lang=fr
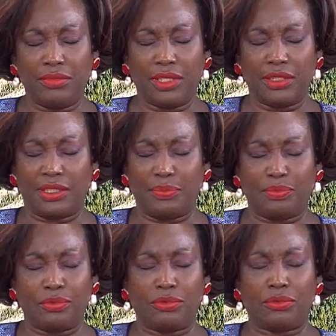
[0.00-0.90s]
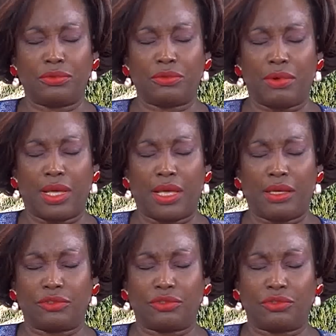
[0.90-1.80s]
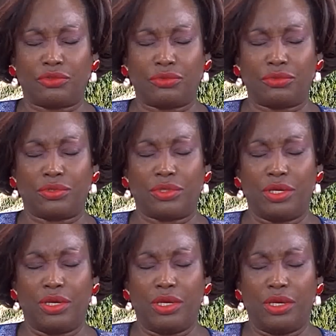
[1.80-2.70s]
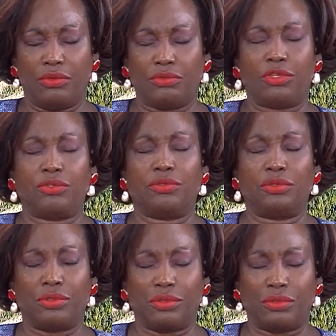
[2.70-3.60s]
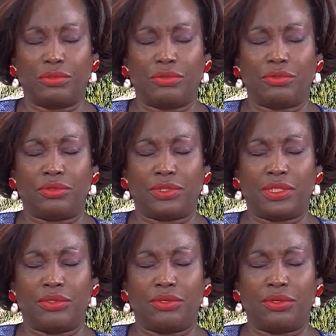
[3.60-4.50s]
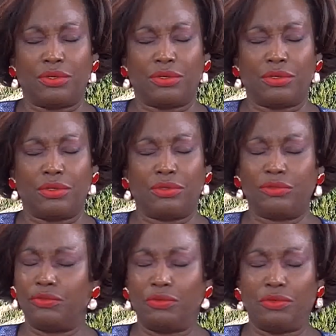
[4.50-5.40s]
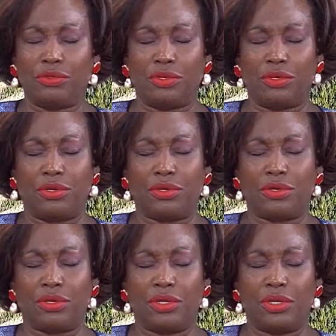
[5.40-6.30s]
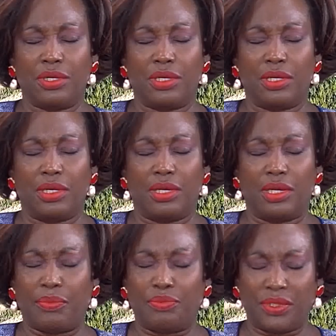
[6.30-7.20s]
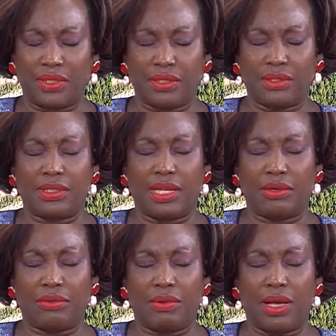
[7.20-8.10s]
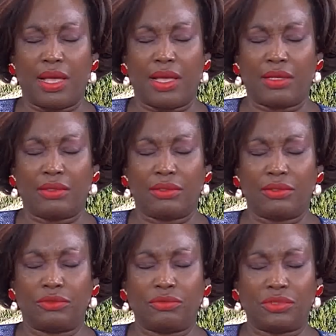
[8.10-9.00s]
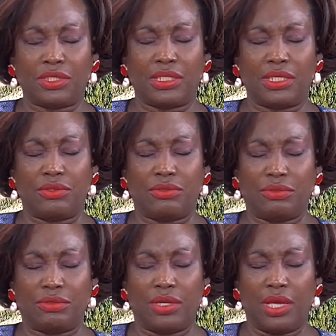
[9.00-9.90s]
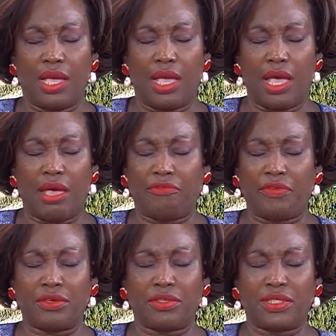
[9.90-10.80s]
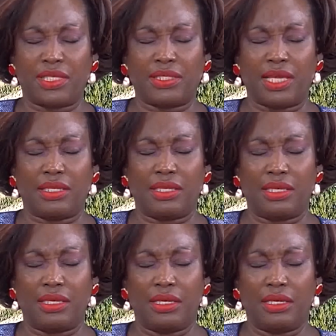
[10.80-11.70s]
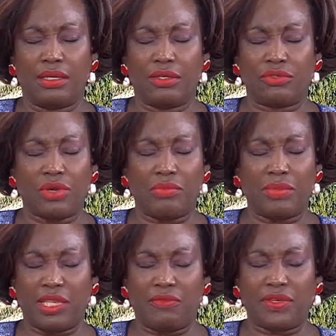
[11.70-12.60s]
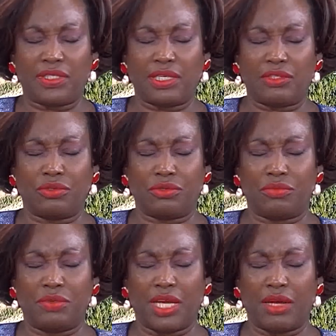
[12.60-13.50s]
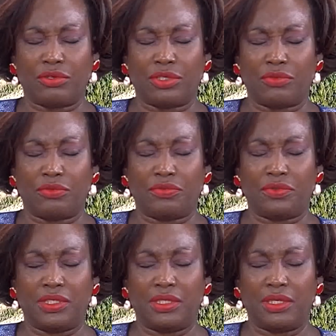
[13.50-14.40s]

C'est pourquoi, en ce jour, nous te donnons, ô oh Dieu Seigneur, tout l'honneur, la puissance et la gloire, tout ce qui t'est dû, afin que cette année soit une manifestation de miracles dans nos vies.